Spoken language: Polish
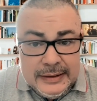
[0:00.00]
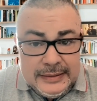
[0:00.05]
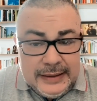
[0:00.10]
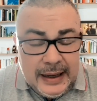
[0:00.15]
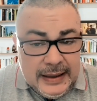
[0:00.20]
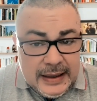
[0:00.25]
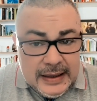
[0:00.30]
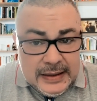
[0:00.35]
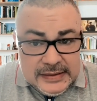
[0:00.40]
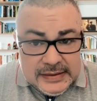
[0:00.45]

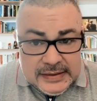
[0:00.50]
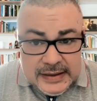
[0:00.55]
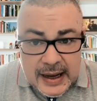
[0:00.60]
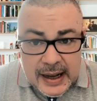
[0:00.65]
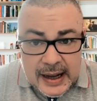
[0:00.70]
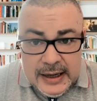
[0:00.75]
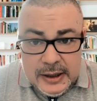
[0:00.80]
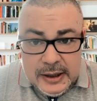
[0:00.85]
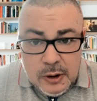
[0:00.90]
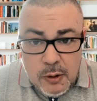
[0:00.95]
takiej
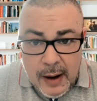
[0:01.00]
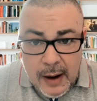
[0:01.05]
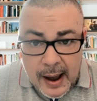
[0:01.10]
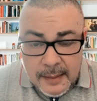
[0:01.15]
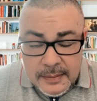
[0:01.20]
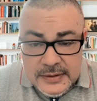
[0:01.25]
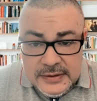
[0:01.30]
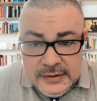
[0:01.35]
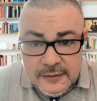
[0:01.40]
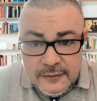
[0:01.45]
skali
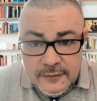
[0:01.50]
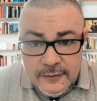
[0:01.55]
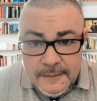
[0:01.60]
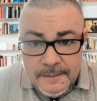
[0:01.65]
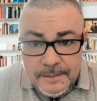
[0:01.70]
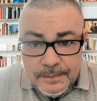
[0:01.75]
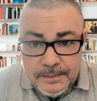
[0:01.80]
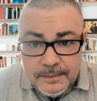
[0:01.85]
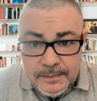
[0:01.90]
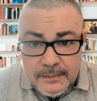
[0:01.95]
kłamstw
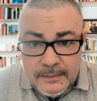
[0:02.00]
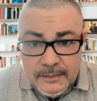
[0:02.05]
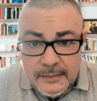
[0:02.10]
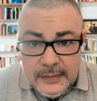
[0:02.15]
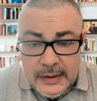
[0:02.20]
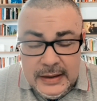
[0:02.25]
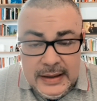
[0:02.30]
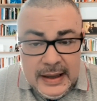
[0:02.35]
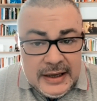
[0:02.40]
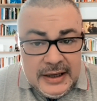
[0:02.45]

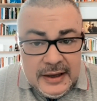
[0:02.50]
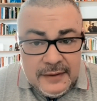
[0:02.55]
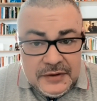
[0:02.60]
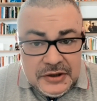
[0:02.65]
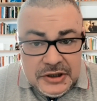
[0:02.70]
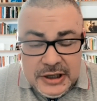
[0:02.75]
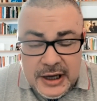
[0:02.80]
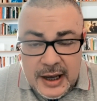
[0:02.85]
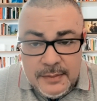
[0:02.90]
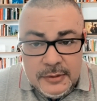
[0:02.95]
ja nie
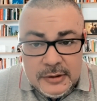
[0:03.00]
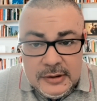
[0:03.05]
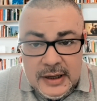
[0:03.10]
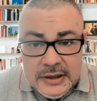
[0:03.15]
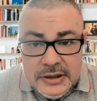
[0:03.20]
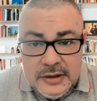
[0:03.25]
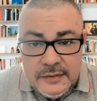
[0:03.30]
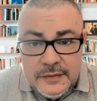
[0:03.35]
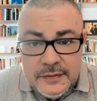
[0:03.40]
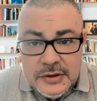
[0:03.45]
widziałem od
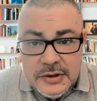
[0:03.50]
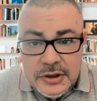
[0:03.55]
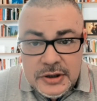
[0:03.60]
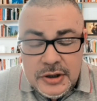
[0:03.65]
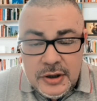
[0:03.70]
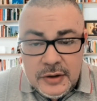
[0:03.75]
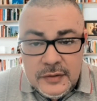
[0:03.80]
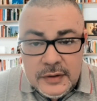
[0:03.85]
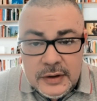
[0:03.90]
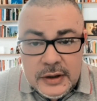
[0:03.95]
lat
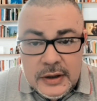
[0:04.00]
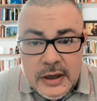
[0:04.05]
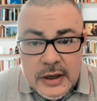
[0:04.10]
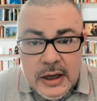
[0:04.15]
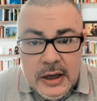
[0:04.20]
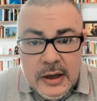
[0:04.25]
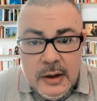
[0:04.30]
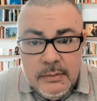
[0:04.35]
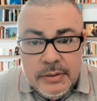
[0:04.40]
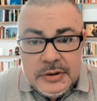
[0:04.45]
90.
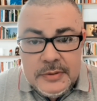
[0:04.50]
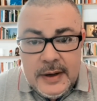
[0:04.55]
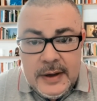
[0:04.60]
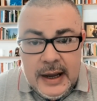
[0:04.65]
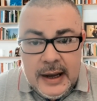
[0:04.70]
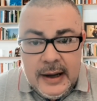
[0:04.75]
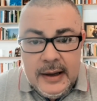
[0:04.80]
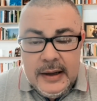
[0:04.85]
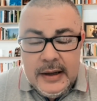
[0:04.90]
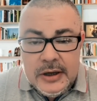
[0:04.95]
Proszę
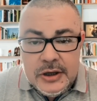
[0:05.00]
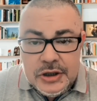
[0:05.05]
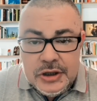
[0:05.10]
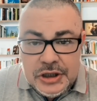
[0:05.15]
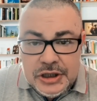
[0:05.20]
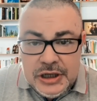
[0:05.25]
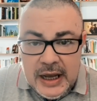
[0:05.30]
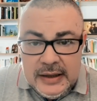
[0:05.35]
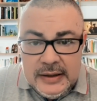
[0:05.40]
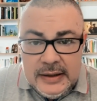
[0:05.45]
pana,
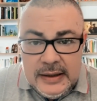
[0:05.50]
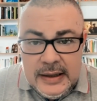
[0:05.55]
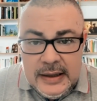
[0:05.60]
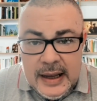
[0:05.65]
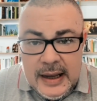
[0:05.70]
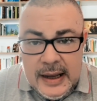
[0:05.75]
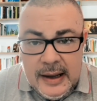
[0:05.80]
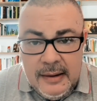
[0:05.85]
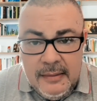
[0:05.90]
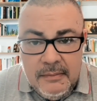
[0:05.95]

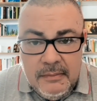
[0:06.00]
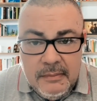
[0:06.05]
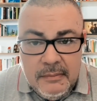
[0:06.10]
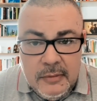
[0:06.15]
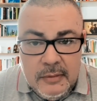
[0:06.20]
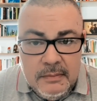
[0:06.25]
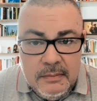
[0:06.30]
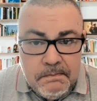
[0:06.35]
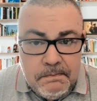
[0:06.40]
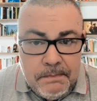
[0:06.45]
żadna
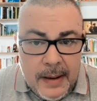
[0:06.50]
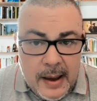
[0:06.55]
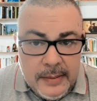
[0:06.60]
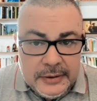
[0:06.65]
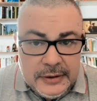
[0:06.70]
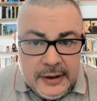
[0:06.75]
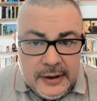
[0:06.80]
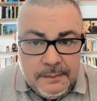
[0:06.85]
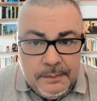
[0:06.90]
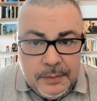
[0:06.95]

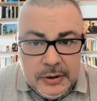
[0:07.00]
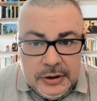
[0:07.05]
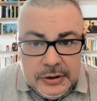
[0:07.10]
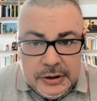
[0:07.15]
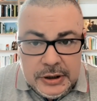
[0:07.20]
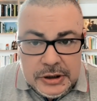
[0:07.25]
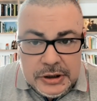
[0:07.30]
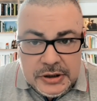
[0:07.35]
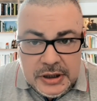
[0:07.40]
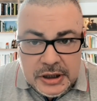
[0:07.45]
partia
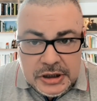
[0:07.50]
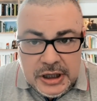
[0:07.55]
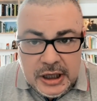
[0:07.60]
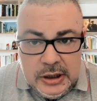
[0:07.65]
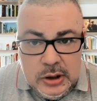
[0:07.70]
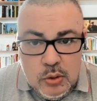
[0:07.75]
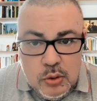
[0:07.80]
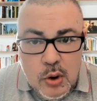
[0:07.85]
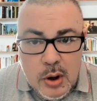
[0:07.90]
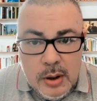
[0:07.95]
polityczna,
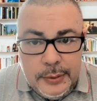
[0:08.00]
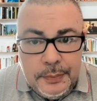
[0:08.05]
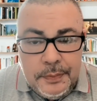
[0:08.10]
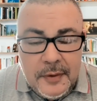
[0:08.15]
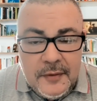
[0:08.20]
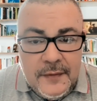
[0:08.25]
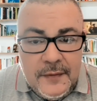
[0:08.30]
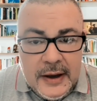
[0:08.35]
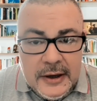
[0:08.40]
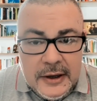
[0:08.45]
żadne
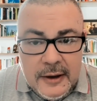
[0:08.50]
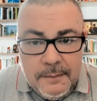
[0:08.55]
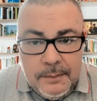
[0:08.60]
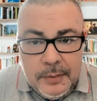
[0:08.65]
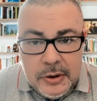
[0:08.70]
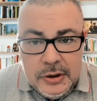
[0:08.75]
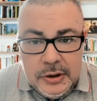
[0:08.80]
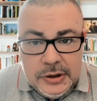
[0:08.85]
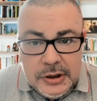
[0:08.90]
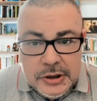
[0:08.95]
ugrupowanie
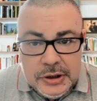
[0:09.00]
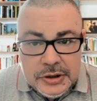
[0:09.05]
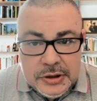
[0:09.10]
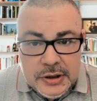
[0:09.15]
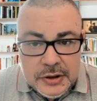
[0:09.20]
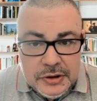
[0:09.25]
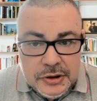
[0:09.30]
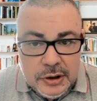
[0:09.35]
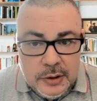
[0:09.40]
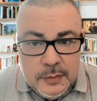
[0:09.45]

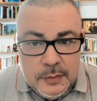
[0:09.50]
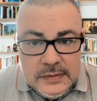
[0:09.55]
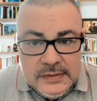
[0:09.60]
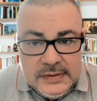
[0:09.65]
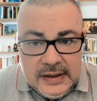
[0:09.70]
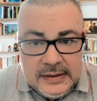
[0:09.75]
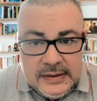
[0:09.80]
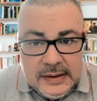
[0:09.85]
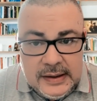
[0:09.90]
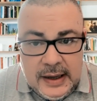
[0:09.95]
polityczne, czy to był
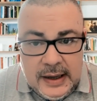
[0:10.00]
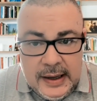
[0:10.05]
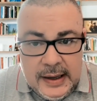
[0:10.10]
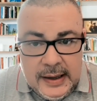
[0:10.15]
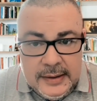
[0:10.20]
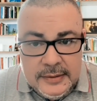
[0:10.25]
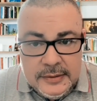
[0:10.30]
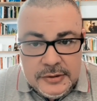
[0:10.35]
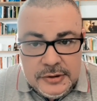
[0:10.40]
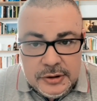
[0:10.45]

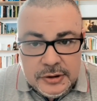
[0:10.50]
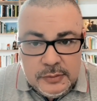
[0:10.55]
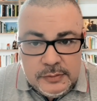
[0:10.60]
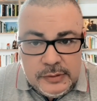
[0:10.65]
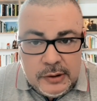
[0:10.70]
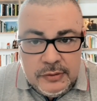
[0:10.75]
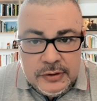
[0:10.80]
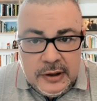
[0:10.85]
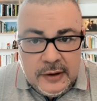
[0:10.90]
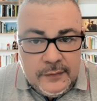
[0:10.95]
ZHN, czy to
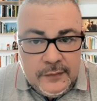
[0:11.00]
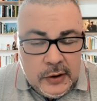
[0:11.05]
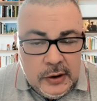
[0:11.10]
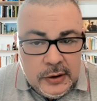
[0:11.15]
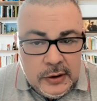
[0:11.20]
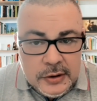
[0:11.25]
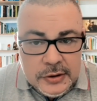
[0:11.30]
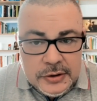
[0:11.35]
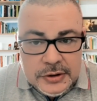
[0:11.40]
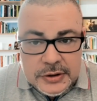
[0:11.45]
była Unia
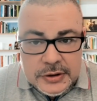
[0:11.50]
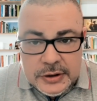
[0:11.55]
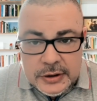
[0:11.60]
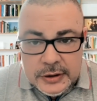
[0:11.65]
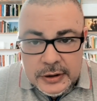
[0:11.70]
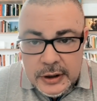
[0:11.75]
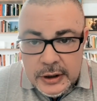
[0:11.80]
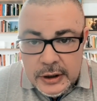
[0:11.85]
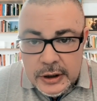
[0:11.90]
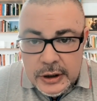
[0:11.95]

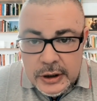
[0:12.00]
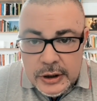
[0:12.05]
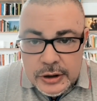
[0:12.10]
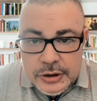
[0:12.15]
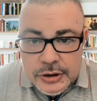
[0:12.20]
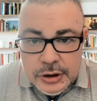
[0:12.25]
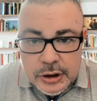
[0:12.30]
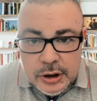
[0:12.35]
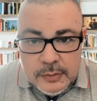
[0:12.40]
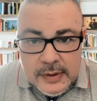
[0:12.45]
Wolności,
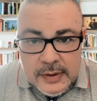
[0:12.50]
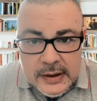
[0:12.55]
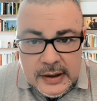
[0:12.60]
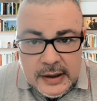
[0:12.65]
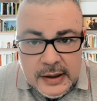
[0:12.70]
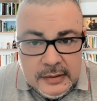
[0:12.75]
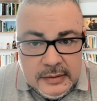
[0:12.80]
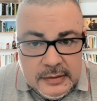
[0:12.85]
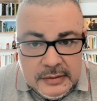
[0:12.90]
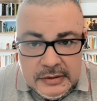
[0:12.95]
czy to,
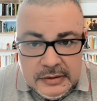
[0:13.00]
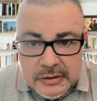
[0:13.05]
była, e,